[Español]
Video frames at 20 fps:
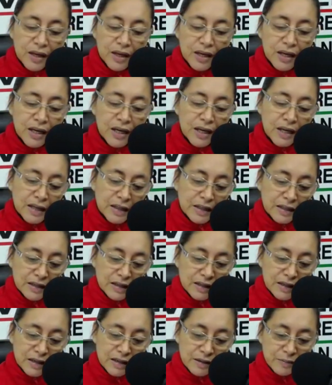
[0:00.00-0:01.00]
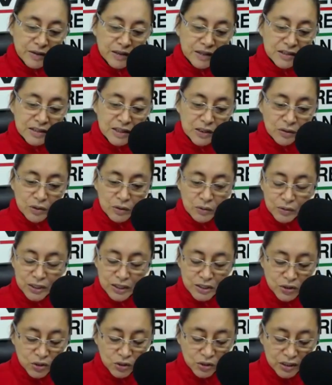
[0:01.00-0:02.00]
en el Ministerio de
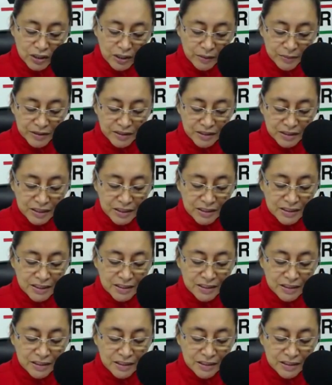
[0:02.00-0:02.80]
Educación y en la Presidencia.